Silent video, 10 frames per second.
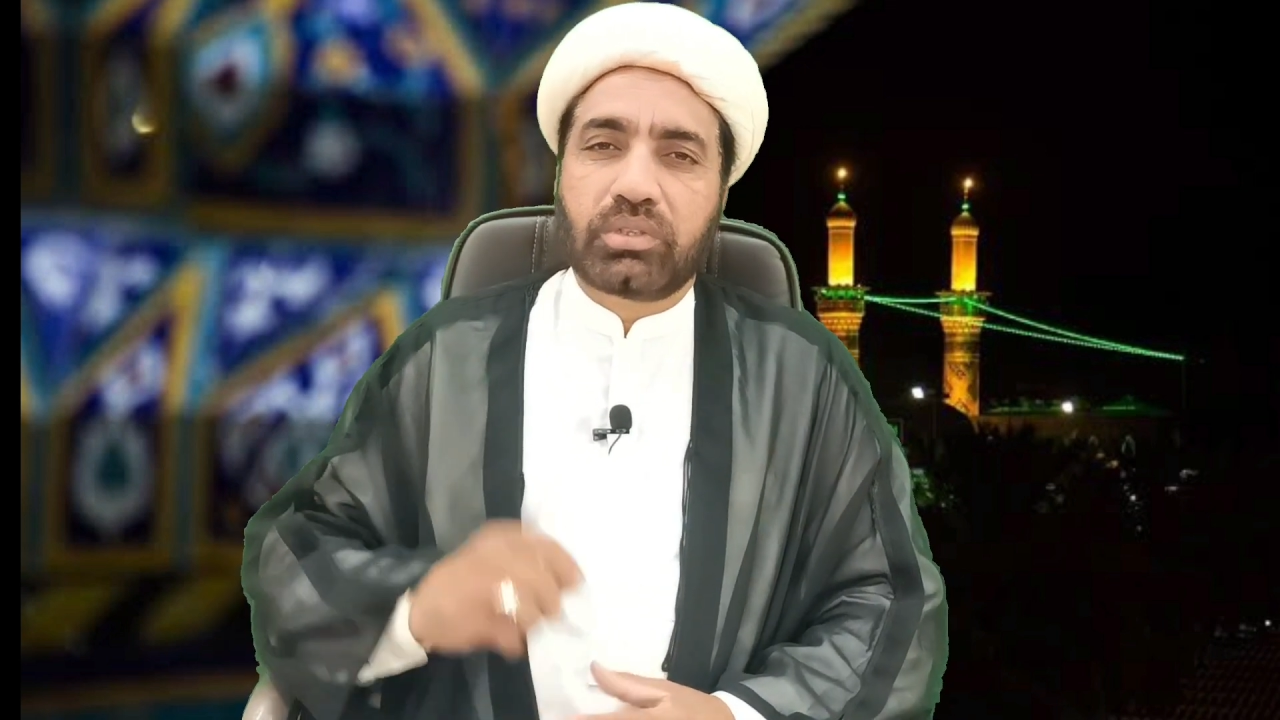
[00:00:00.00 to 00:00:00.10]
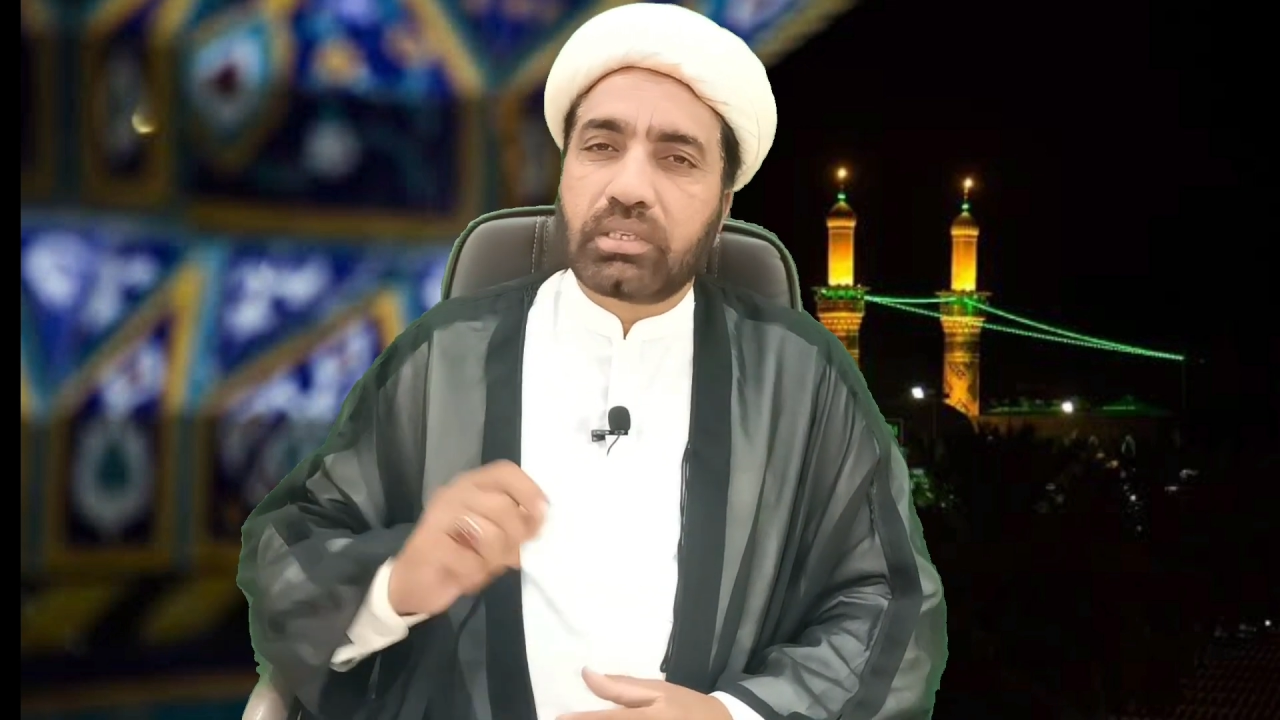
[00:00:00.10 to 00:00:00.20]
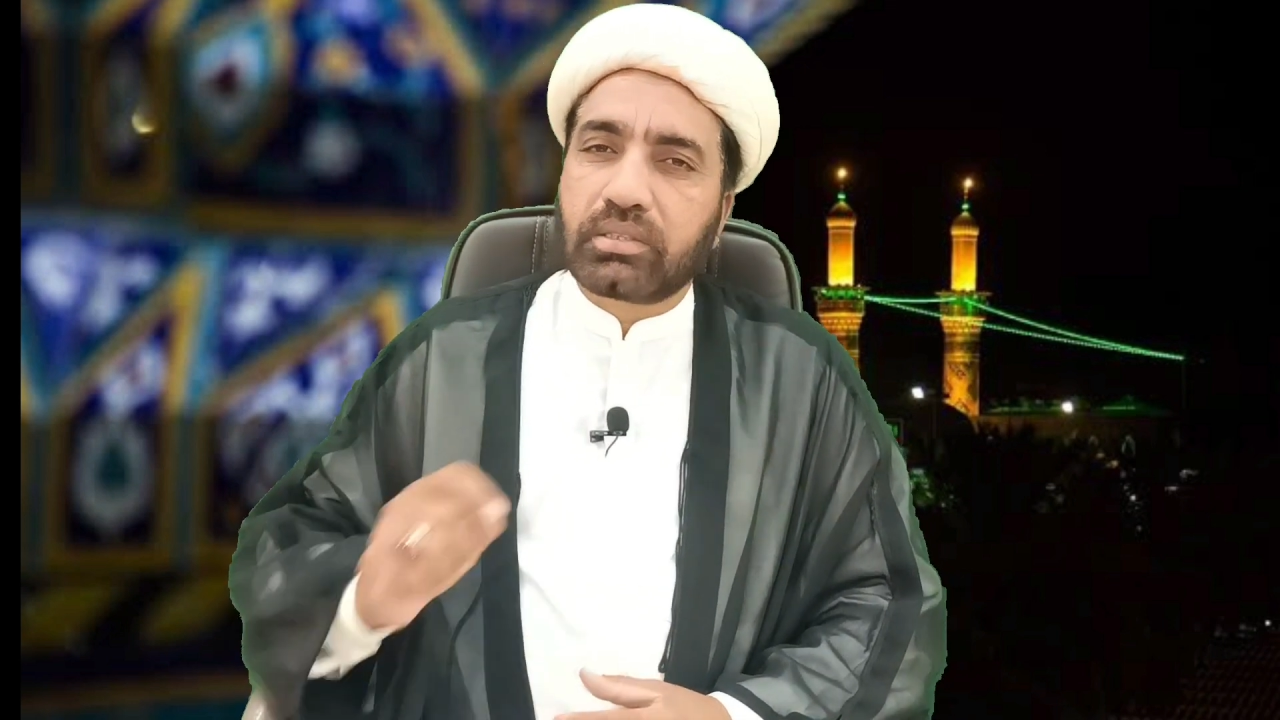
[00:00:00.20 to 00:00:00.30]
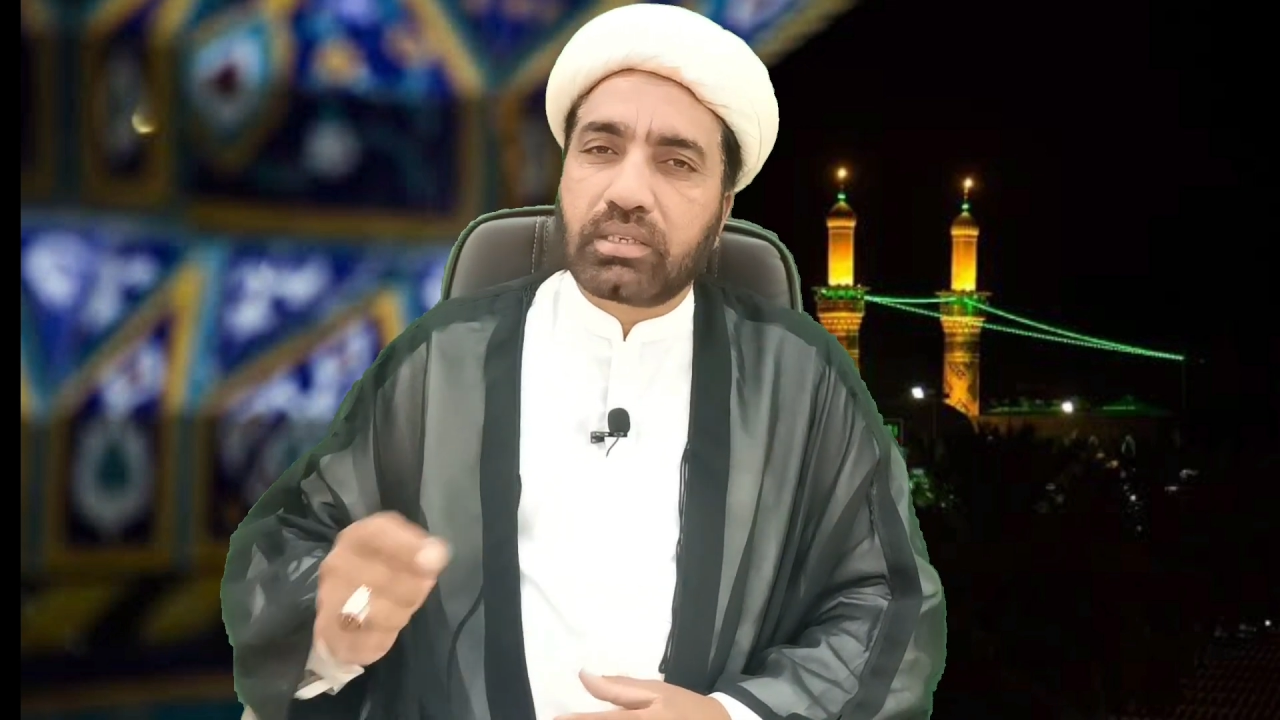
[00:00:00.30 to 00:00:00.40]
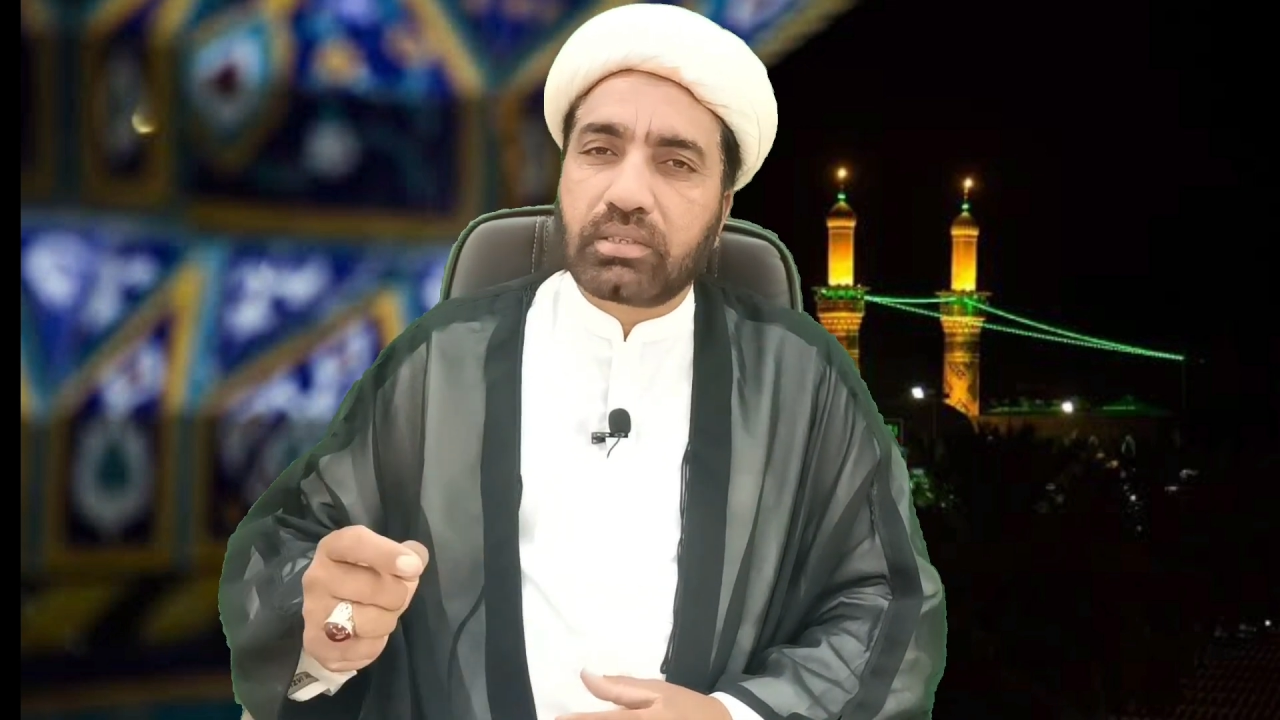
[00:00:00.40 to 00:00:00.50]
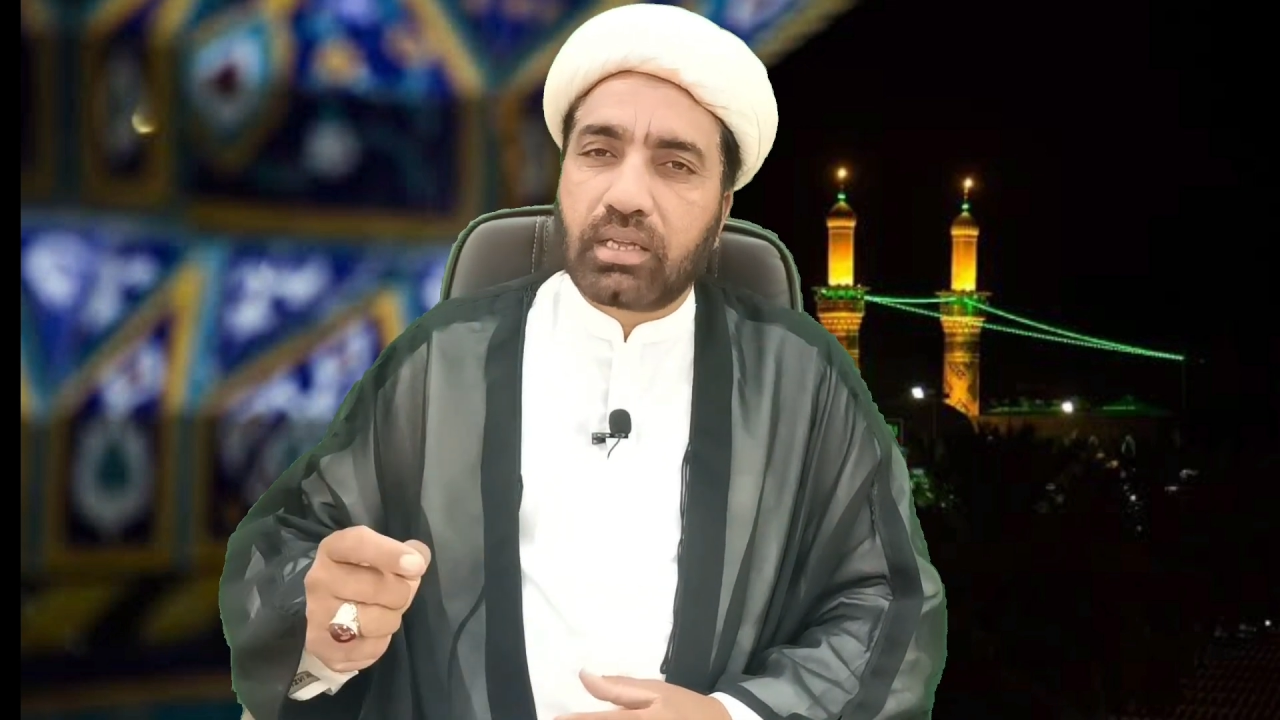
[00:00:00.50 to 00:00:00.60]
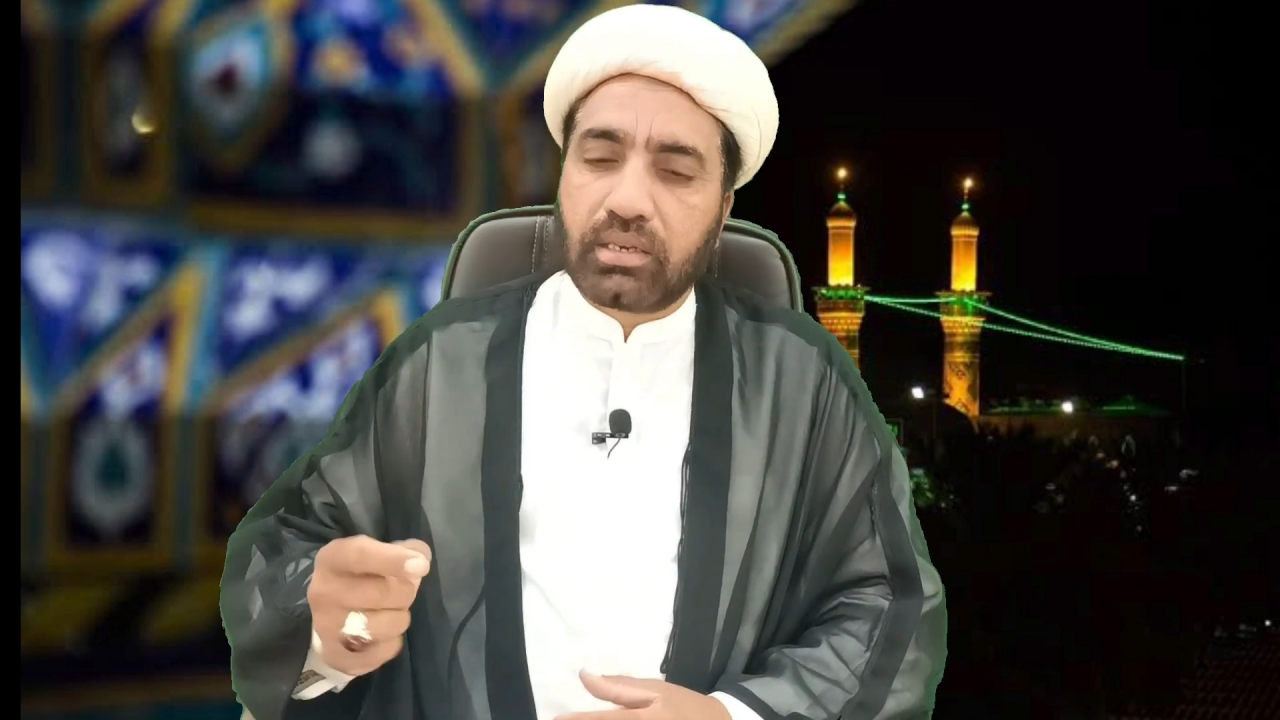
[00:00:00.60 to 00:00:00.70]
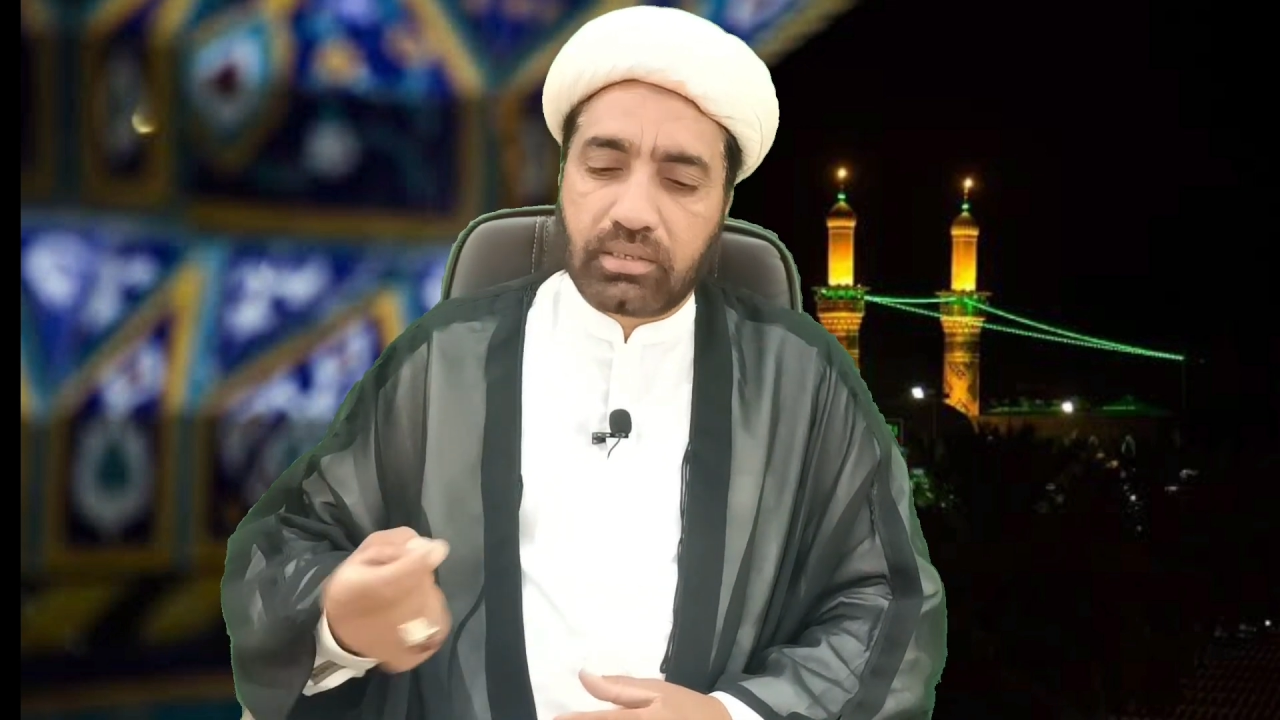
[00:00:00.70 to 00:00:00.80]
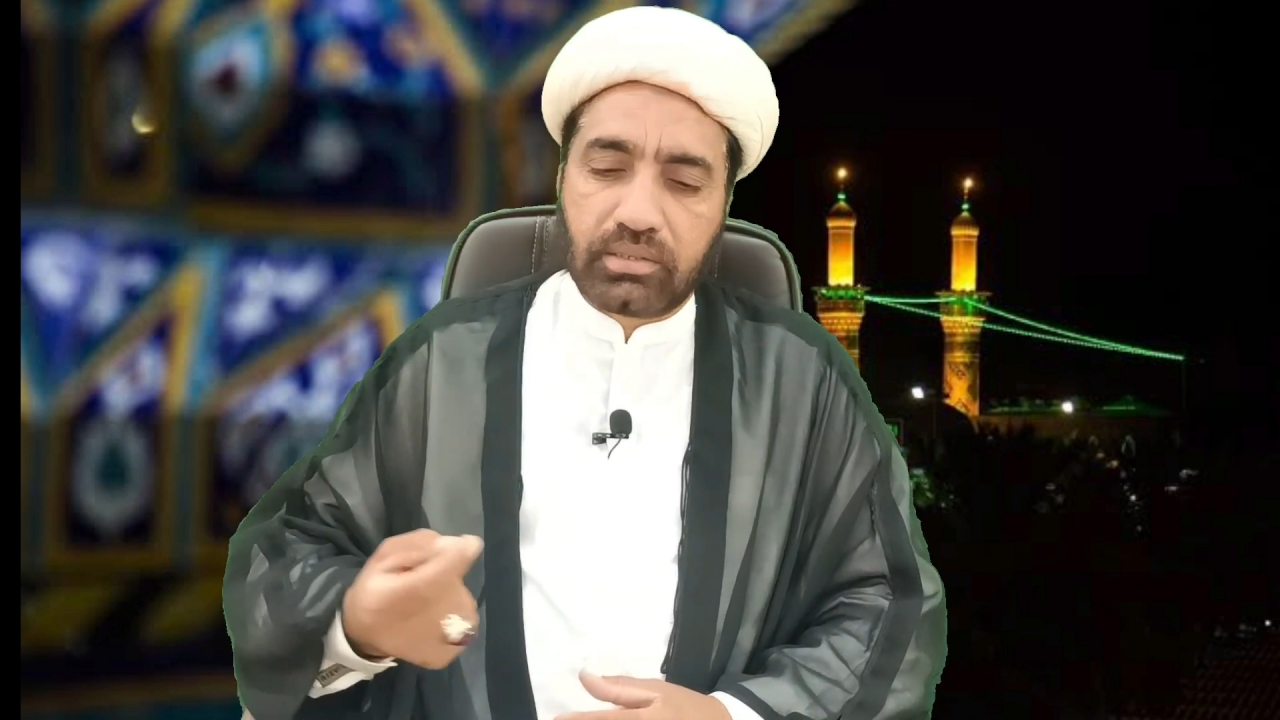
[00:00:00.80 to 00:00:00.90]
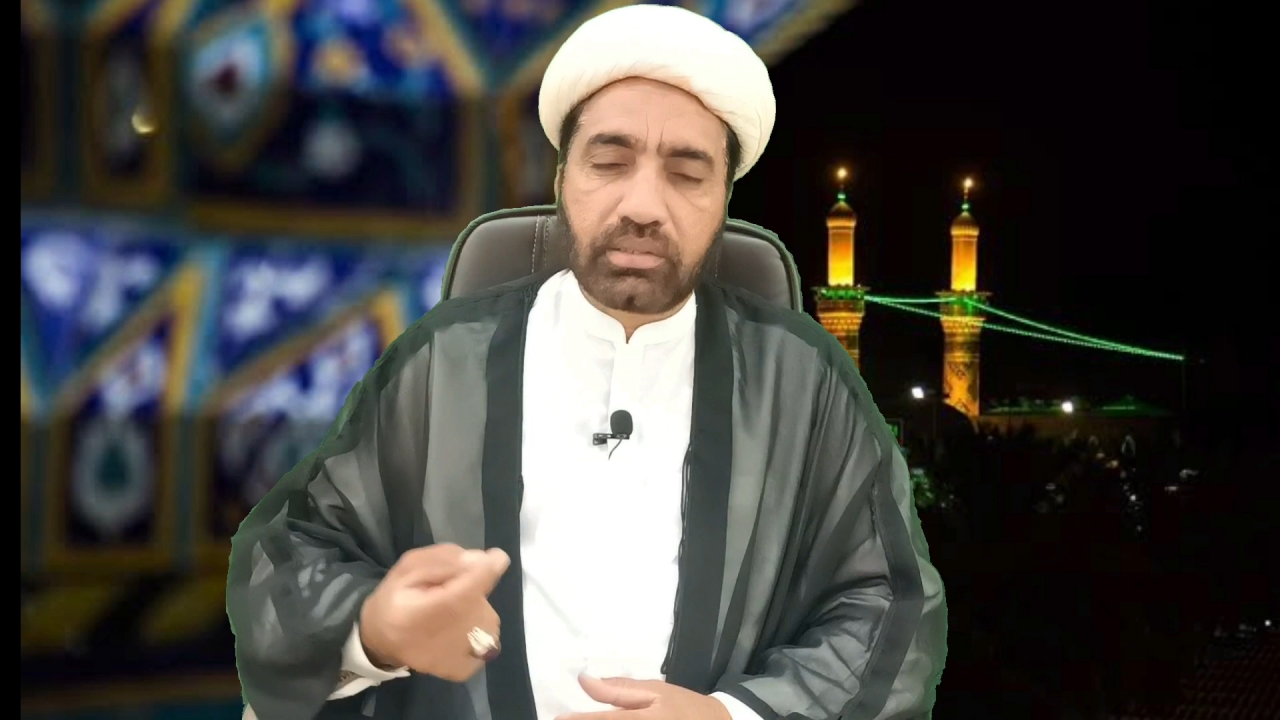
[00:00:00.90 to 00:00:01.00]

तो दस हज़ार है